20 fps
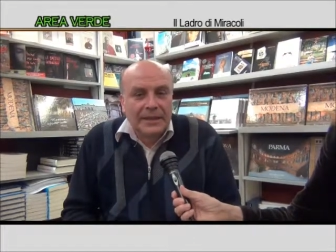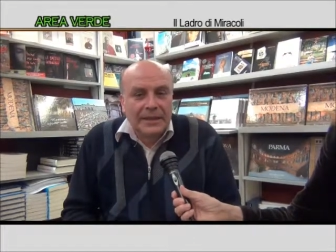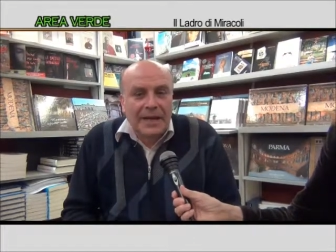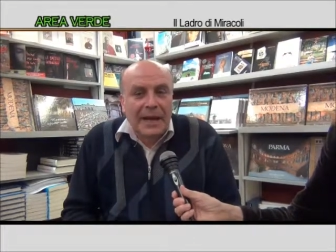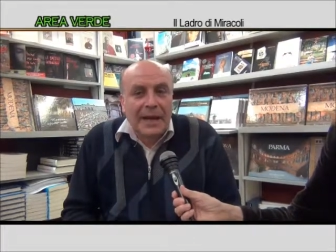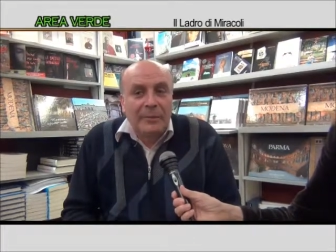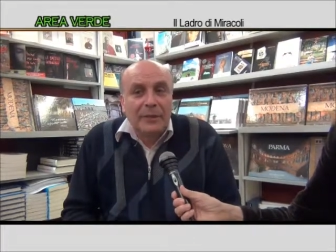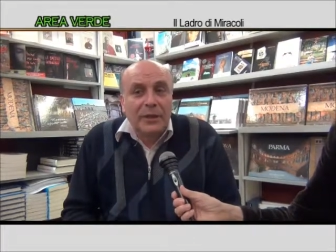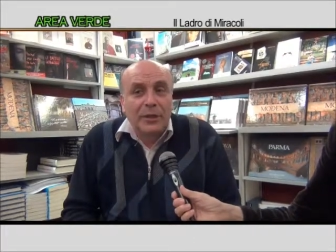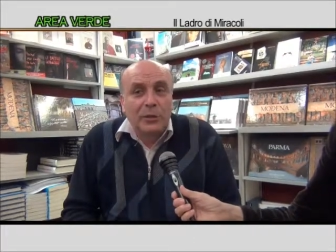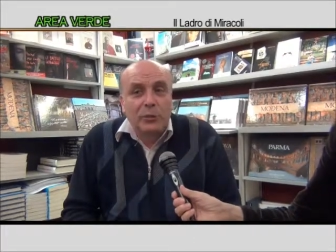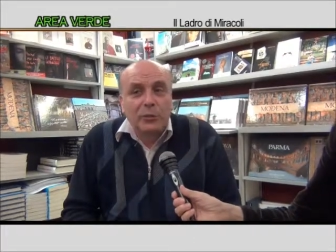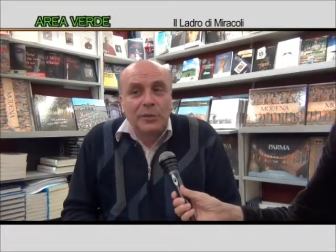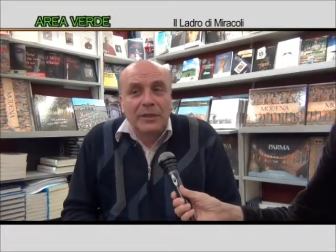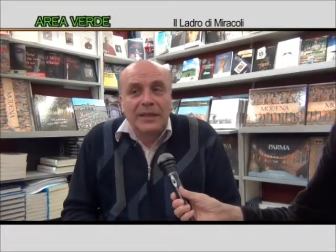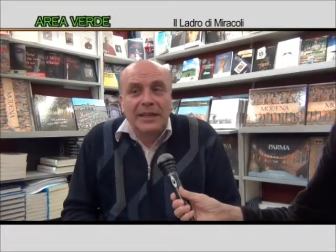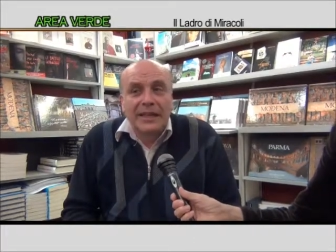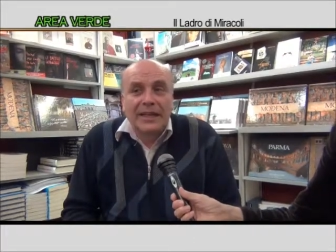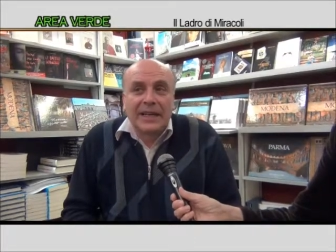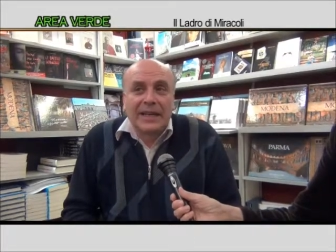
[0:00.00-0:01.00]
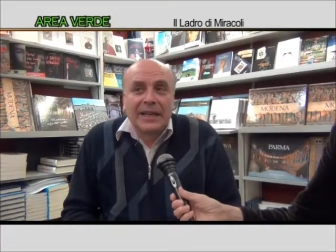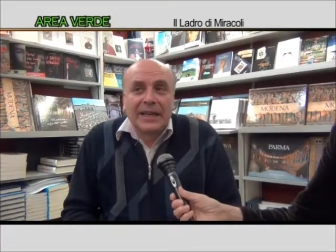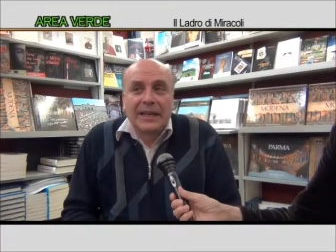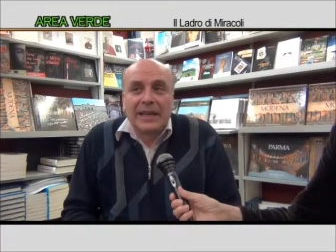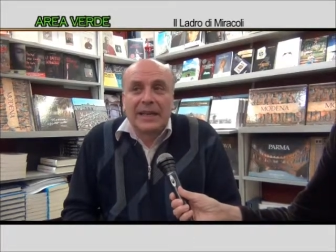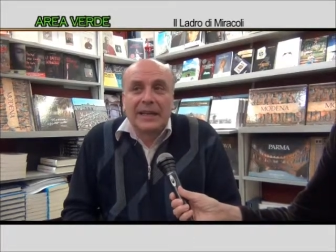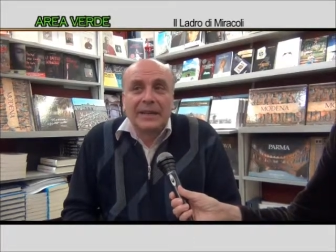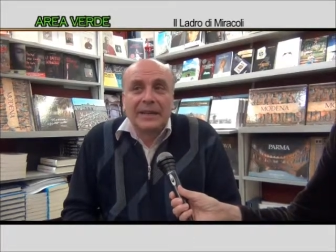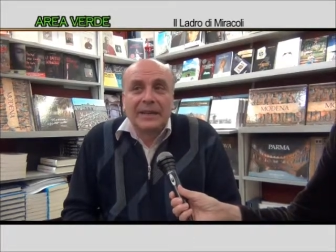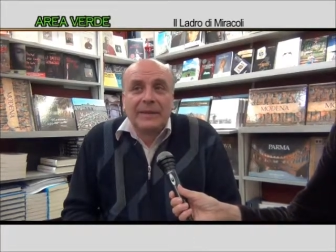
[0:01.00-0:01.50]
abitudine
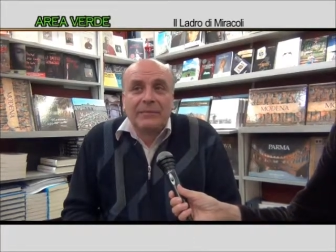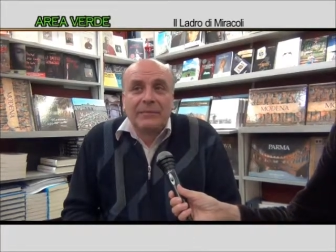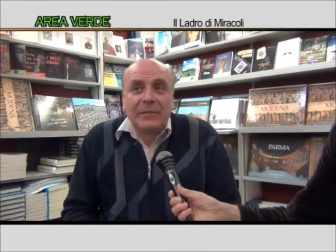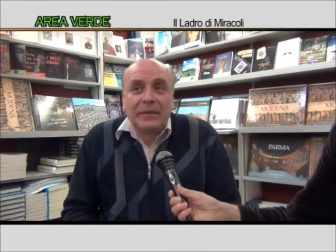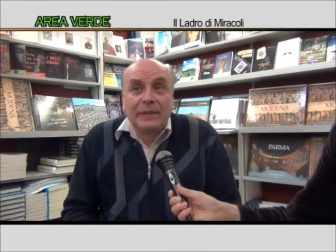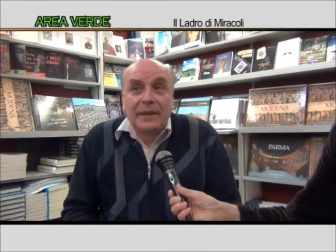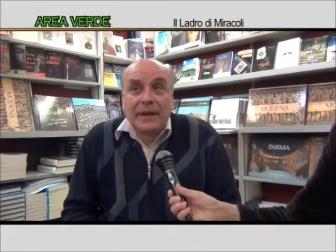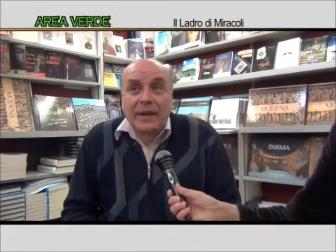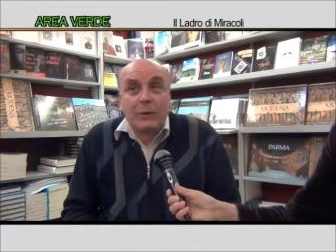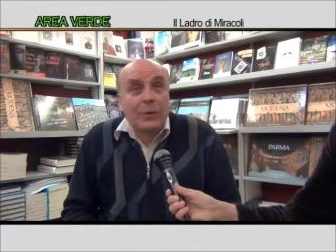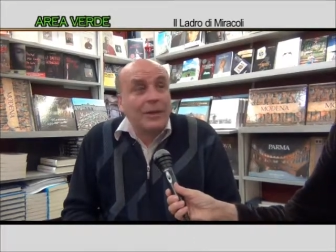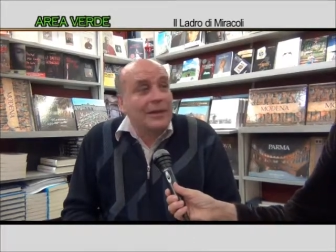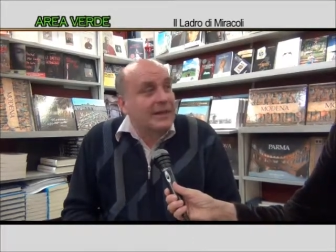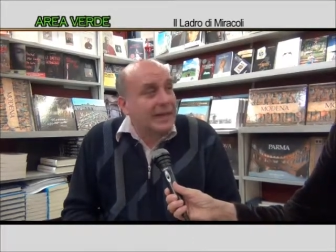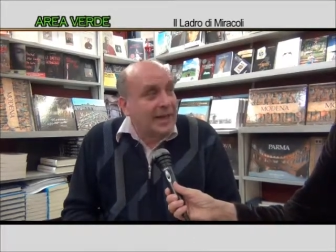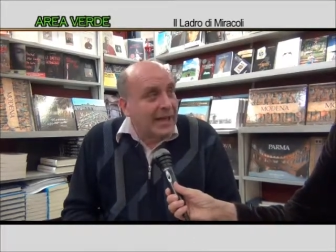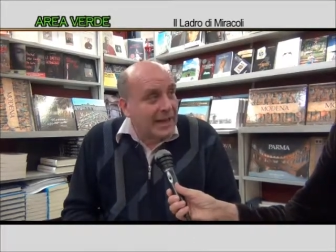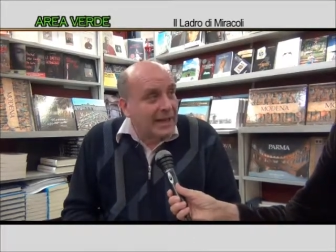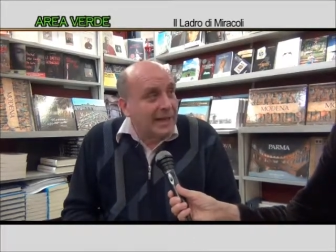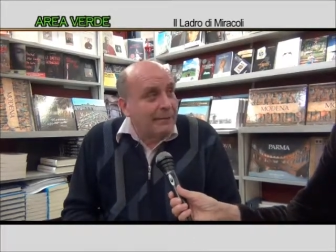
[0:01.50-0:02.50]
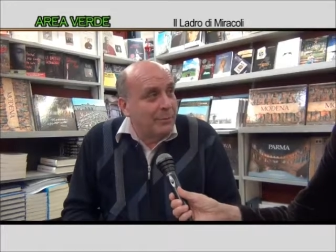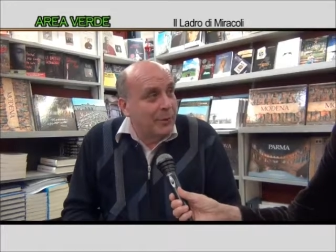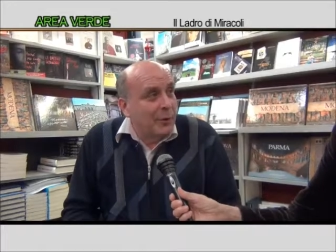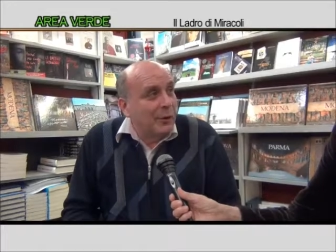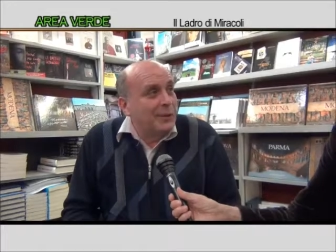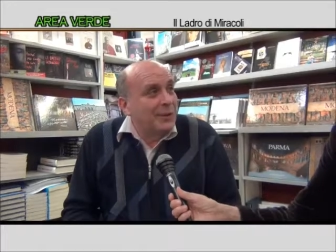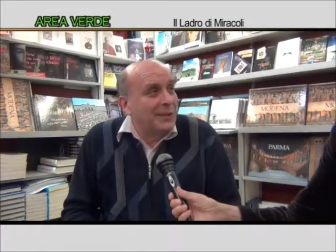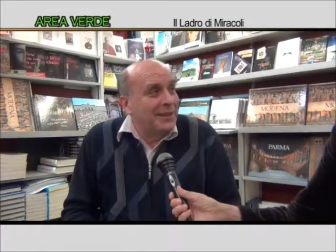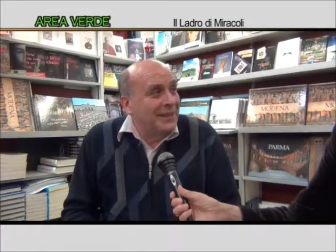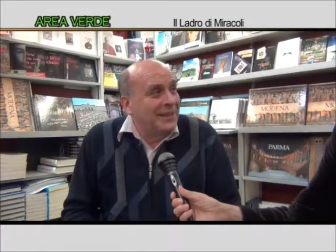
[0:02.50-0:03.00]
a frequentare
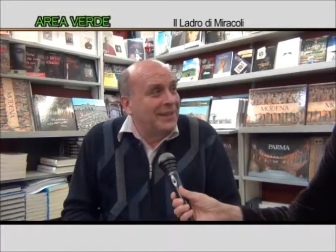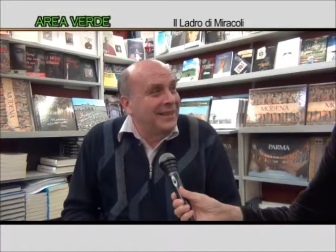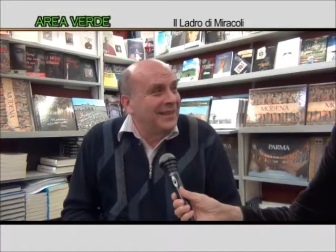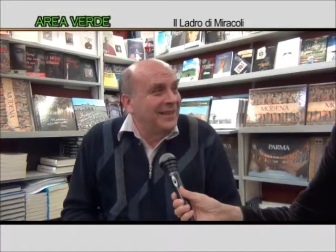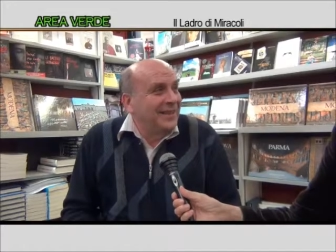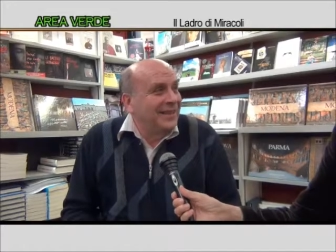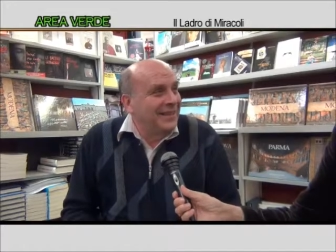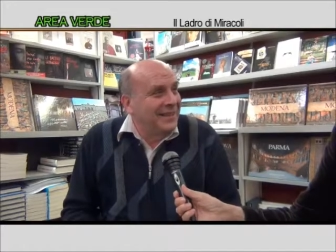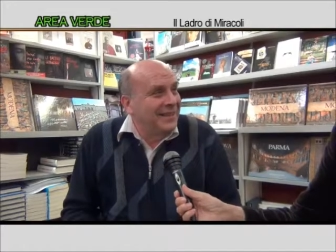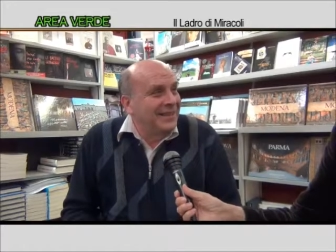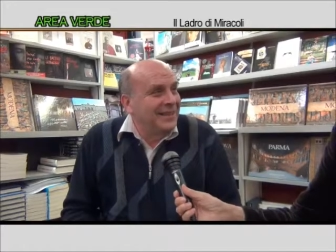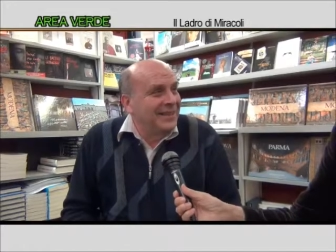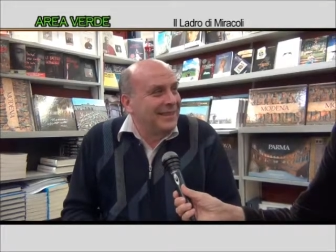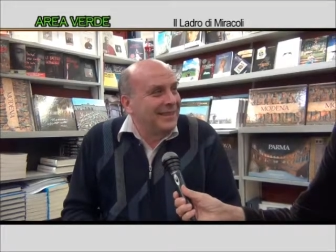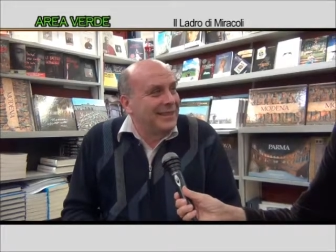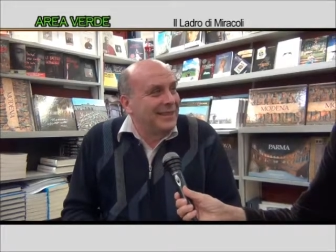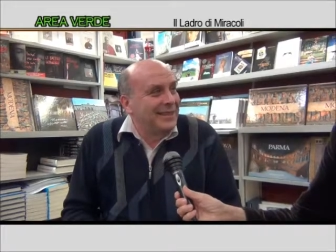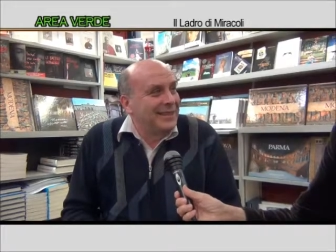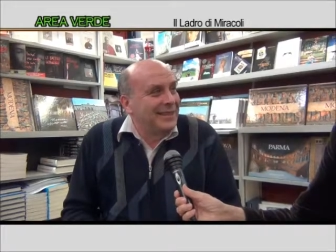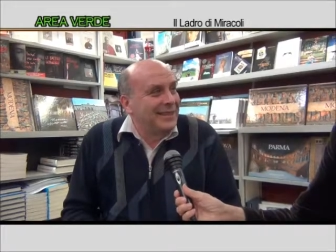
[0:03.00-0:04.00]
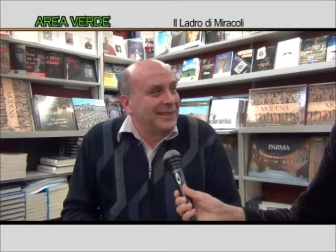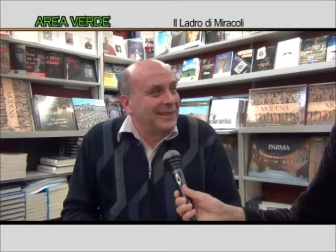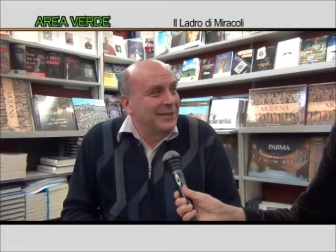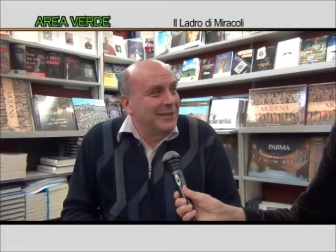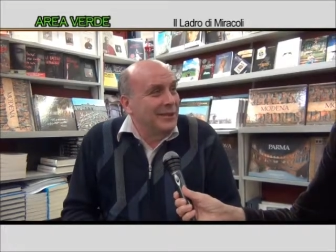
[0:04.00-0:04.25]
posti